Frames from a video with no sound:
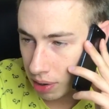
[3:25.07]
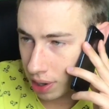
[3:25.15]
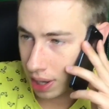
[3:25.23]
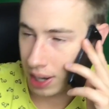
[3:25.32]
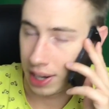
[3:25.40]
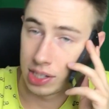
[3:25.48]
la
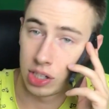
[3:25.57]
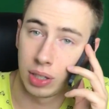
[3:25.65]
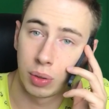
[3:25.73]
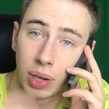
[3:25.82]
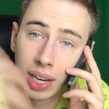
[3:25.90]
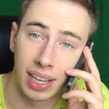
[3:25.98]
legge, di
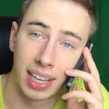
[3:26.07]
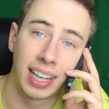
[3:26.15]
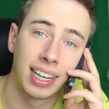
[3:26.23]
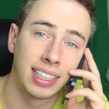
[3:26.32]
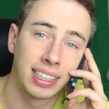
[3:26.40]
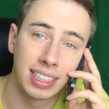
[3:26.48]
quella che è
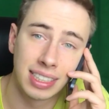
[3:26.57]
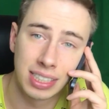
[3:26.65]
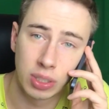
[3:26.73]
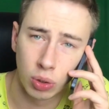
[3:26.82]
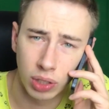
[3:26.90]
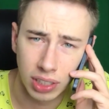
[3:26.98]

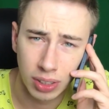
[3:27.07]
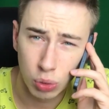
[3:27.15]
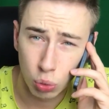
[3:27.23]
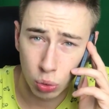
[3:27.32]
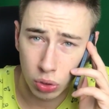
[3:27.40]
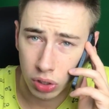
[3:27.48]
l'intenzione di
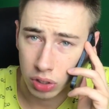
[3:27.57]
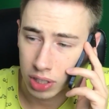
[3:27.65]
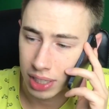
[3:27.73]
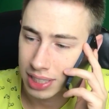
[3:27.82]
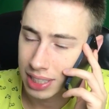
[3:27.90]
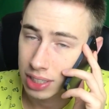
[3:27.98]
tutto, cioè
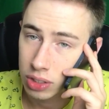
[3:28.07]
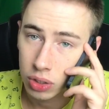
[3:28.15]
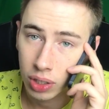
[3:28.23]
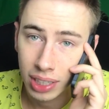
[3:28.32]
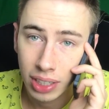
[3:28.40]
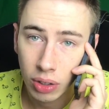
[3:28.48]
nel senso
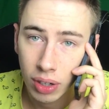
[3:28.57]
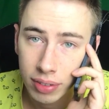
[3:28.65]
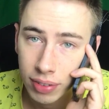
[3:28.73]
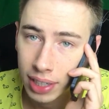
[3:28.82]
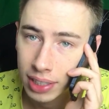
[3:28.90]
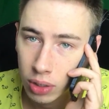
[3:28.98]
anch'io le
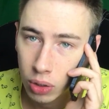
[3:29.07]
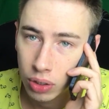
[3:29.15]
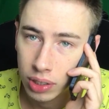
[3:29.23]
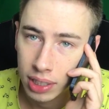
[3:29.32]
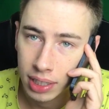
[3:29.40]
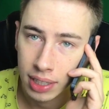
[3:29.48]
fan
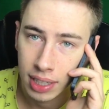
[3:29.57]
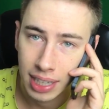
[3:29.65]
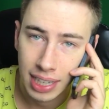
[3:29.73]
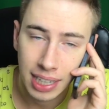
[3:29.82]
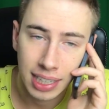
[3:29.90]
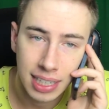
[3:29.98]
donne
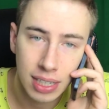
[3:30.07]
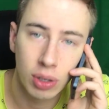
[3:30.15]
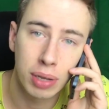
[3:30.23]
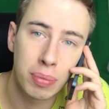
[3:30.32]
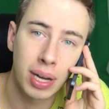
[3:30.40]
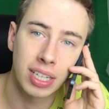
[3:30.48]
e anch'io
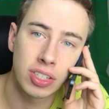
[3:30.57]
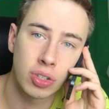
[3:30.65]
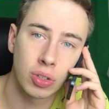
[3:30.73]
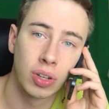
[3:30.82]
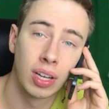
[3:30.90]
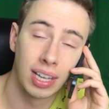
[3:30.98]
le
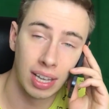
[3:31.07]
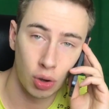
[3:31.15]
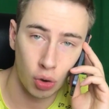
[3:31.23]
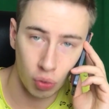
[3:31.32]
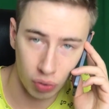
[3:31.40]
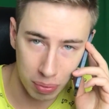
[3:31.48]
bacio,
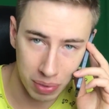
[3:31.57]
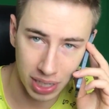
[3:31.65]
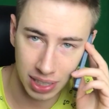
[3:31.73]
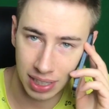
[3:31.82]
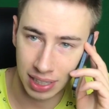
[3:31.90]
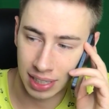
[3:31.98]

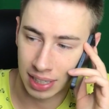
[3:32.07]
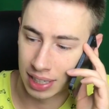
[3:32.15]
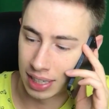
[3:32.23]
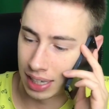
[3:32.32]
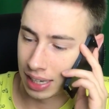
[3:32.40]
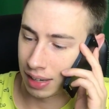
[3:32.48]
ovviamente
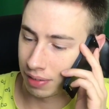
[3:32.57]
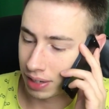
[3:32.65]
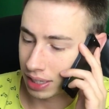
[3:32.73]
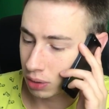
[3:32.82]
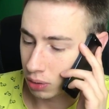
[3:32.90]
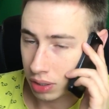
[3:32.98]

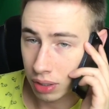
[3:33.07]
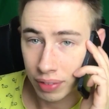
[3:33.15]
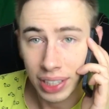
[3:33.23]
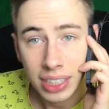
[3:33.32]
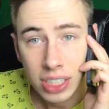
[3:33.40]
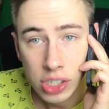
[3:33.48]
avendo io
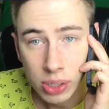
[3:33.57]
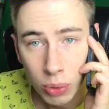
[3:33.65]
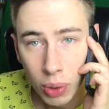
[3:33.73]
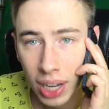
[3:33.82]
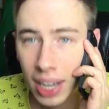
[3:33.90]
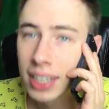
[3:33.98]

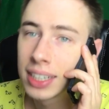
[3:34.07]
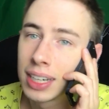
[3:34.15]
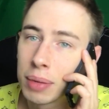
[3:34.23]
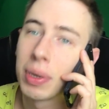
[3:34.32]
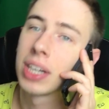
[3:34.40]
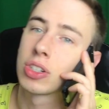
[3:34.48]
25 anni
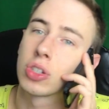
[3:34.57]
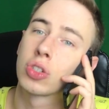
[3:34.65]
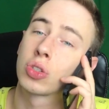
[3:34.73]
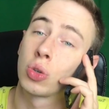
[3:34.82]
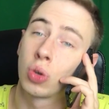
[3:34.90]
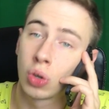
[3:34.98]
le bacio
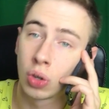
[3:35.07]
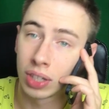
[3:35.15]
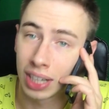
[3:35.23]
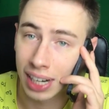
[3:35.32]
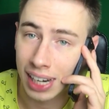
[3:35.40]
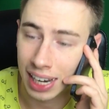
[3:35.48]
solo
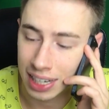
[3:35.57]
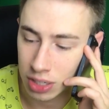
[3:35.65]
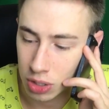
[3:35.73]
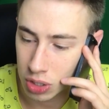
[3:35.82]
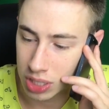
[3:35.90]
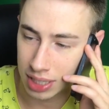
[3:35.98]
nel
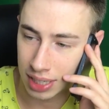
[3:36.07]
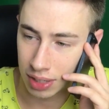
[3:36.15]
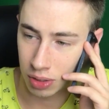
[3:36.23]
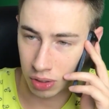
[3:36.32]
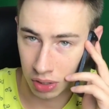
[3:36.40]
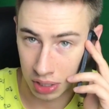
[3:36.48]
caso
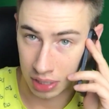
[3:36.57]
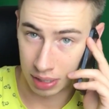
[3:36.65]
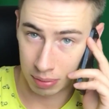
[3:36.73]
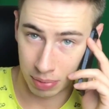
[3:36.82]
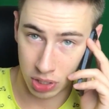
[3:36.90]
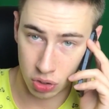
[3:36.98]
siano
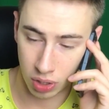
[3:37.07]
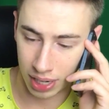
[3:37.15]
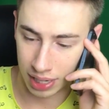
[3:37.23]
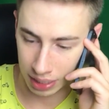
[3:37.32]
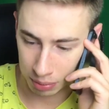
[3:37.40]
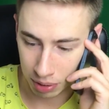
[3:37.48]

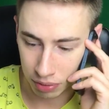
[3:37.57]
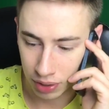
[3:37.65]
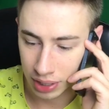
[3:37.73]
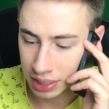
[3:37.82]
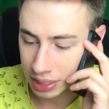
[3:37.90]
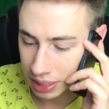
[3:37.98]
maggiorenni, ma
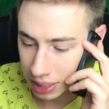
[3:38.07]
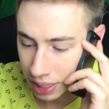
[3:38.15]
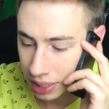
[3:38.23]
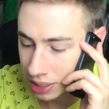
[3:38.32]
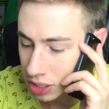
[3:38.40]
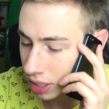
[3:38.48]
infatti,
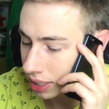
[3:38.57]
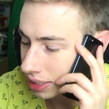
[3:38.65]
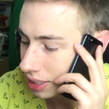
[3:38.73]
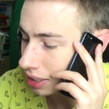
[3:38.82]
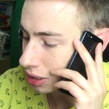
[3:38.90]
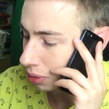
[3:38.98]
cioè nel
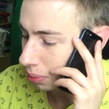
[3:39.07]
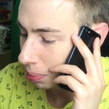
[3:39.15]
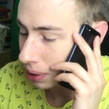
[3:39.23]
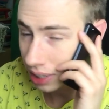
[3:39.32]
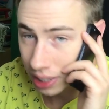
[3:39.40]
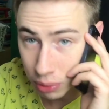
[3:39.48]
senso
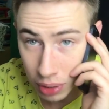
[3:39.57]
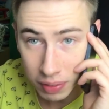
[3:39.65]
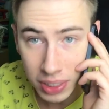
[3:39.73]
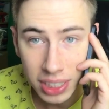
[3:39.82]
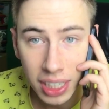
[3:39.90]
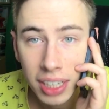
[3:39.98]
appena una
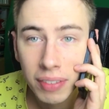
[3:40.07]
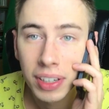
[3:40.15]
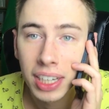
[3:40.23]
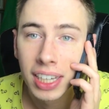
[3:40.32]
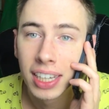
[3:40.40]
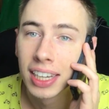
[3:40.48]
mi
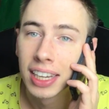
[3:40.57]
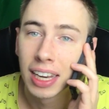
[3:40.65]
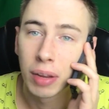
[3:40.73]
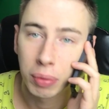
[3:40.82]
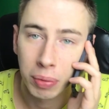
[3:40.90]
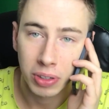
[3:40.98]
scrive,
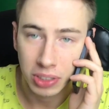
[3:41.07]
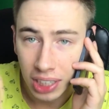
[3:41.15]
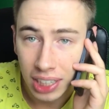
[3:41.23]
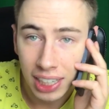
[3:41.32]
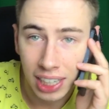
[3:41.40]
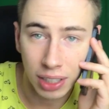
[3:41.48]
la prima cosa
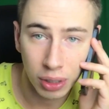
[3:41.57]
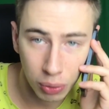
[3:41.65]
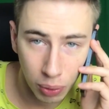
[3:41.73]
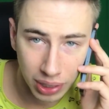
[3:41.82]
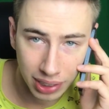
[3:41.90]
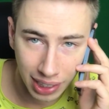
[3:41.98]
che gli chiedo è
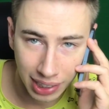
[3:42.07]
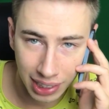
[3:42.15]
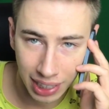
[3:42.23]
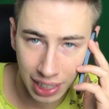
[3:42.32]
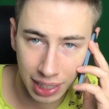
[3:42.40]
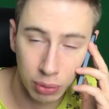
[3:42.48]
quanti anni
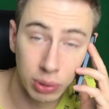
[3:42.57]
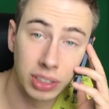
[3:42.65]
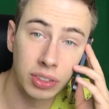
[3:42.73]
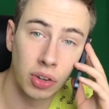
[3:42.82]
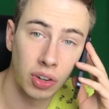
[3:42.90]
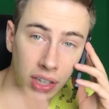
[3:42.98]
hai,
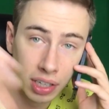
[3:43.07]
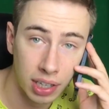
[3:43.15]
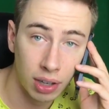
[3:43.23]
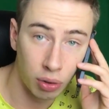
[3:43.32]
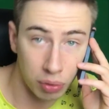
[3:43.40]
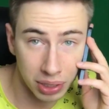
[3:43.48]
questo
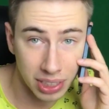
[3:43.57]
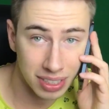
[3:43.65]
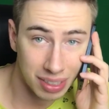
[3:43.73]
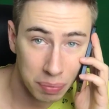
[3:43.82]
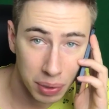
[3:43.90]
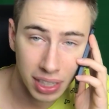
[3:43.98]
ovviamente
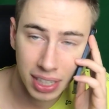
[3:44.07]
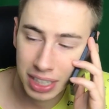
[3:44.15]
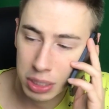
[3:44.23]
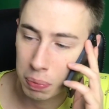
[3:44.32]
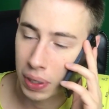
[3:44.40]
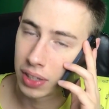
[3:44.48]
sempre nel
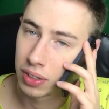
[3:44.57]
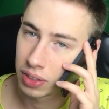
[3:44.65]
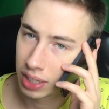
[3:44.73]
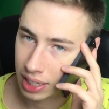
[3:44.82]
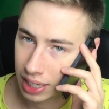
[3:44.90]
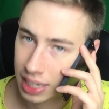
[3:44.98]
rispetto
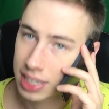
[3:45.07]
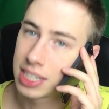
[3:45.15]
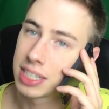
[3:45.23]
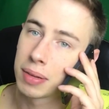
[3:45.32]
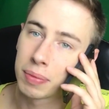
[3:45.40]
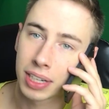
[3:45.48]
delle leggi,
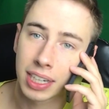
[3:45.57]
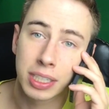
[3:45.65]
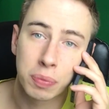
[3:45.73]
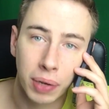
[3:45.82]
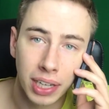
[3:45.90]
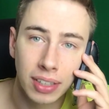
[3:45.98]
sempre nel
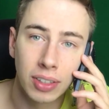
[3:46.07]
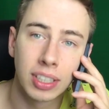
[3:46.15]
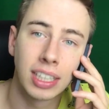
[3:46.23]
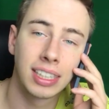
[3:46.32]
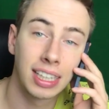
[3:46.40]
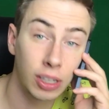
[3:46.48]
rispetto
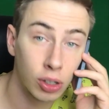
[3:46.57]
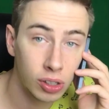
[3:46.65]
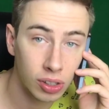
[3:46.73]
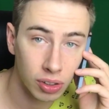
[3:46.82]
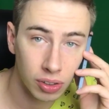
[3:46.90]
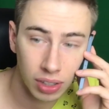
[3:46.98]
del
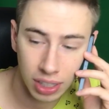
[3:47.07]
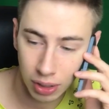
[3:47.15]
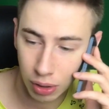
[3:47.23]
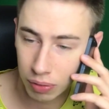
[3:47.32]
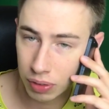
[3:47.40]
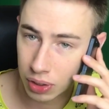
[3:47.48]
decoro, è
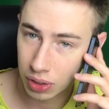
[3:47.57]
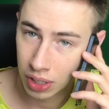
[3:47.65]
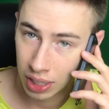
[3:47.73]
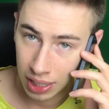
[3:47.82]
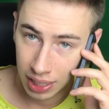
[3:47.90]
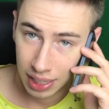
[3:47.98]
ovvio
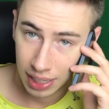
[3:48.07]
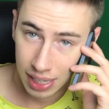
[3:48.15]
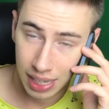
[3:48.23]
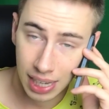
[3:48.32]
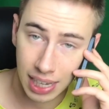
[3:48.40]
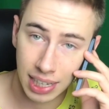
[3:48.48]

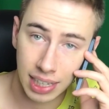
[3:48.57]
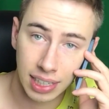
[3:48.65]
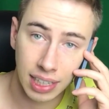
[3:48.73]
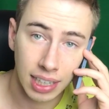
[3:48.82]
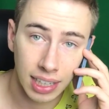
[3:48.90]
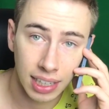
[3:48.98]
che
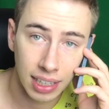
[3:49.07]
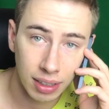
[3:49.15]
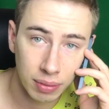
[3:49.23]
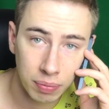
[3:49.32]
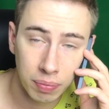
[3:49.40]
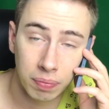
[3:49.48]
eh,